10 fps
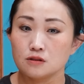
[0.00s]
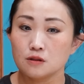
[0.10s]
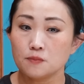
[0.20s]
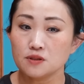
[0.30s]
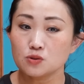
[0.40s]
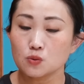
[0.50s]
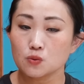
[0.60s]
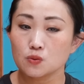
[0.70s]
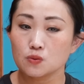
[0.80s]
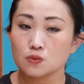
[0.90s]
やっぱりそ
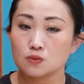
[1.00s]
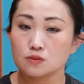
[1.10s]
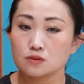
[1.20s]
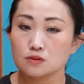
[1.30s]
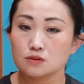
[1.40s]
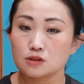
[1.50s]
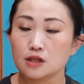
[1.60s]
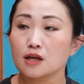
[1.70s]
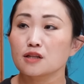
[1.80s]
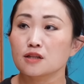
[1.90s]
の世
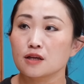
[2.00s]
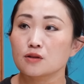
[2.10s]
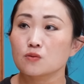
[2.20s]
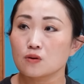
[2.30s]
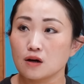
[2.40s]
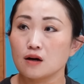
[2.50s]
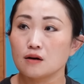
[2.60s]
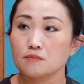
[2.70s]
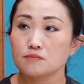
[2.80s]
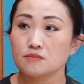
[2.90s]
間体とか、
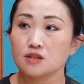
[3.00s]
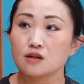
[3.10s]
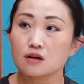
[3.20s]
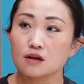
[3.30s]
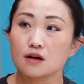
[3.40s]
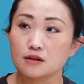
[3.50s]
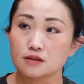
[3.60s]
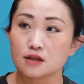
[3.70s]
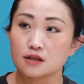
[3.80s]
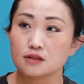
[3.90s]
はい、みんなから反
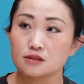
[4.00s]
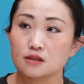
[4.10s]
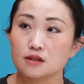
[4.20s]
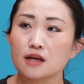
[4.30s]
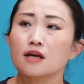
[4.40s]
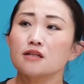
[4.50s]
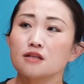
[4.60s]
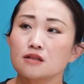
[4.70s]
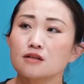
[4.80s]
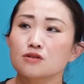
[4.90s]
対され、芸
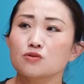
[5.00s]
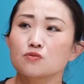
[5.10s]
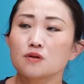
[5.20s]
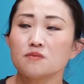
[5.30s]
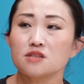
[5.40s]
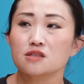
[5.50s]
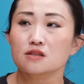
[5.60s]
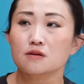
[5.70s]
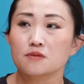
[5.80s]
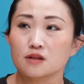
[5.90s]
人なんて夢見ちゃ
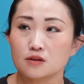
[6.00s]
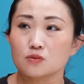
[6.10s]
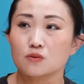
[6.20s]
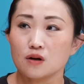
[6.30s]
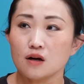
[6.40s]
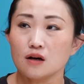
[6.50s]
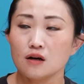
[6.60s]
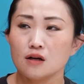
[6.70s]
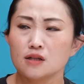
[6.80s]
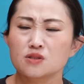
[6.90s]
ダメだとか、はいは
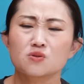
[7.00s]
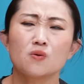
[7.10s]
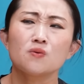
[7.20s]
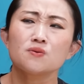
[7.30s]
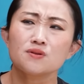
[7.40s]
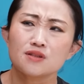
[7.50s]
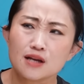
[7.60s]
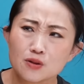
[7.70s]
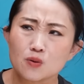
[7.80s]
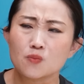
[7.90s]
い、そん
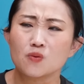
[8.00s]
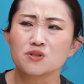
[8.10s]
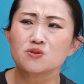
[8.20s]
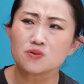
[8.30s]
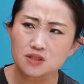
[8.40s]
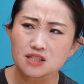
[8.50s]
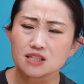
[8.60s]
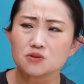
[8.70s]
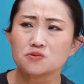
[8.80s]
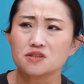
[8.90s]
なのもう一握りの